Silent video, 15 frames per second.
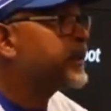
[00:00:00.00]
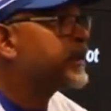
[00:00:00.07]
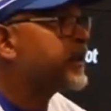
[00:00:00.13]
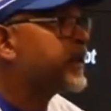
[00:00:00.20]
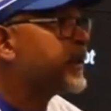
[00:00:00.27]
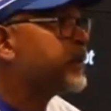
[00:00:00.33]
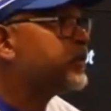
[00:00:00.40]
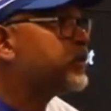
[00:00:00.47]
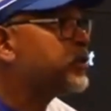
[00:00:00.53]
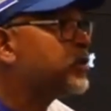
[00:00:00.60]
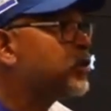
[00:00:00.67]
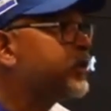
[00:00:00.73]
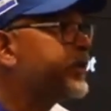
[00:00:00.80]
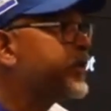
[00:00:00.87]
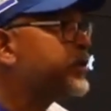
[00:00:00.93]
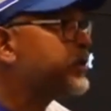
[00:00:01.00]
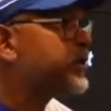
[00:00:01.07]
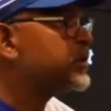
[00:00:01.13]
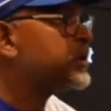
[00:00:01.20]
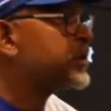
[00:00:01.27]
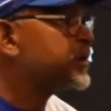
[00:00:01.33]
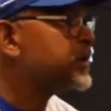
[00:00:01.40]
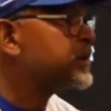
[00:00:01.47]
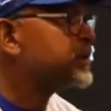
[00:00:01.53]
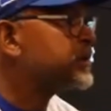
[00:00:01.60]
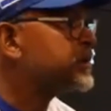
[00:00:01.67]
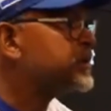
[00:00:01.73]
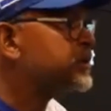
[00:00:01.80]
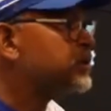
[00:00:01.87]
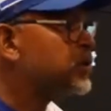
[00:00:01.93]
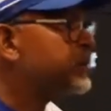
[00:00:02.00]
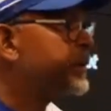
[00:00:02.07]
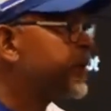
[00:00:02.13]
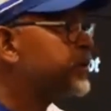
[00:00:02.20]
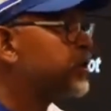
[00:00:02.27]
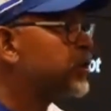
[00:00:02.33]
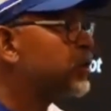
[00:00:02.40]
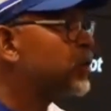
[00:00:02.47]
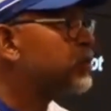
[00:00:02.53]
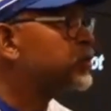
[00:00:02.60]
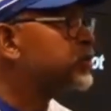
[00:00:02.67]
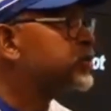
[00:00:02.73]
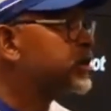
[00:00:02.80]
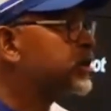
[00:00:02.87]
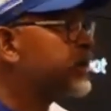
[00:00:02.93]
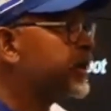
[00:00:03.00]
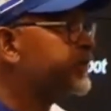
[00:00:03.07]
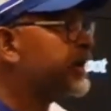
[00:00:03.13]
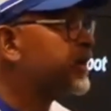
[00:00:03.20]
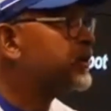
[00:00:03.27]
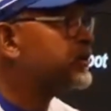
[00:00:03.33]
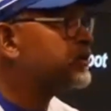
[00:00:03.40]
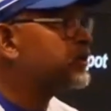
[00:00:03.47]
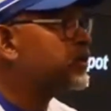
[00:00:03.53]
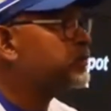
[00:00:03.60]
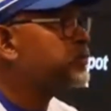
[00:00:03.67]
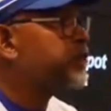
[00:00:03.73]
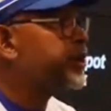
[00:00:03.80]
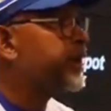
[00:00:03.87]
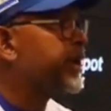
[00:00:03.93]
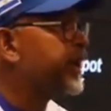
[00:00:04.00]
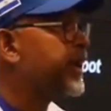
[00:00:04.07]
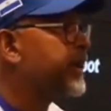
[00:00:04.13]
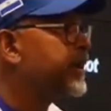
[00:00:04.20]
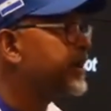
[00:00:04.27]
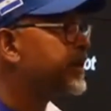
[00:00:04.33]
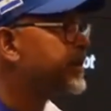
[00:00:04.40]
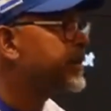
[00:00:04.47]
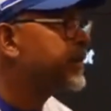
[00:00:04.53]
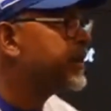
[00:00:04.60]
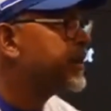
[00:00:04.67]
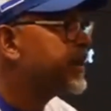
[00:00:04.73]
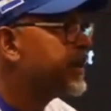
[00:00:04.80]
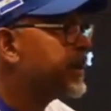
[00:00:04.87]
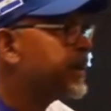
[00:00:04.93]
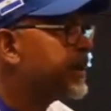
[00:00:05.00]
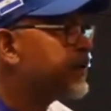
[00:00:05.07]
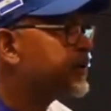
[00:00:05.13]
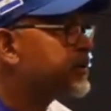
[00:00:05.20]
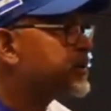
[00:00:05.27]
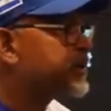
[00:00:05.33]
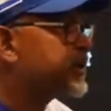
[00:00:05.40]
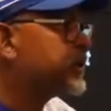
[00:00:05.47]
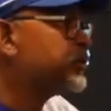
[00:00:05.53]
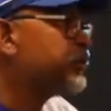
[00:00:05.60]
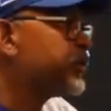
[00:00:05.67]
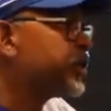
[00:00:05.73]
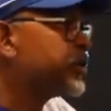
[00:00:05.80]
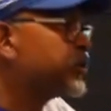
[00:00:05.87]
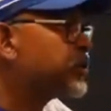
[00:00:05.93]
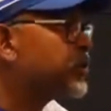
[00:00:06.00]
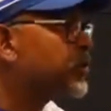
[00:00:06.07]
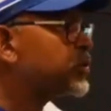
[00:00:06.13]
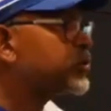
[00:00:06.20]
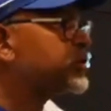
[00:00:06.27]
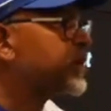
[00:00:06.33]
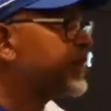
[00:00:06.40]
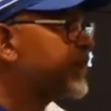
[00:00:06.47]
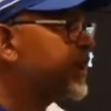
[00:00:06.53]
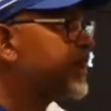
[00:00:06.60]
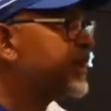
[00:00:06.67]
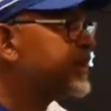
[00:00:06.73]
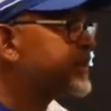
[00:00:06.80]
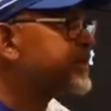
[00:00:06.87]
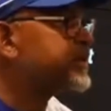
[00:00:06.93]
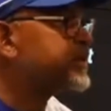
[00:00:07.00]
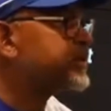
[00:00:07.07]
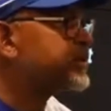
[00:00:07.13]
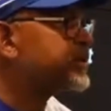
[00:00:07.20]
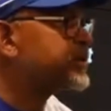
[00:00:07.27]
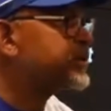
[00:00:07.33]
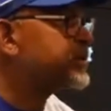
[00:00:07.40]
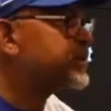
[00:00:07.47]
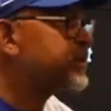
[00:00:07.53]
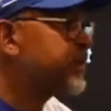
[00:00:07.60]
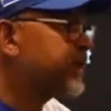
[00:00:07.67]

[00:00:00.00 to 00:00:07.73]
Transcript: Tenemos dos peloteros que, dos peloteros cortos, se nos quebraron dos muñecas ayer. Entonces estamos un poquito cortos también en esa situación.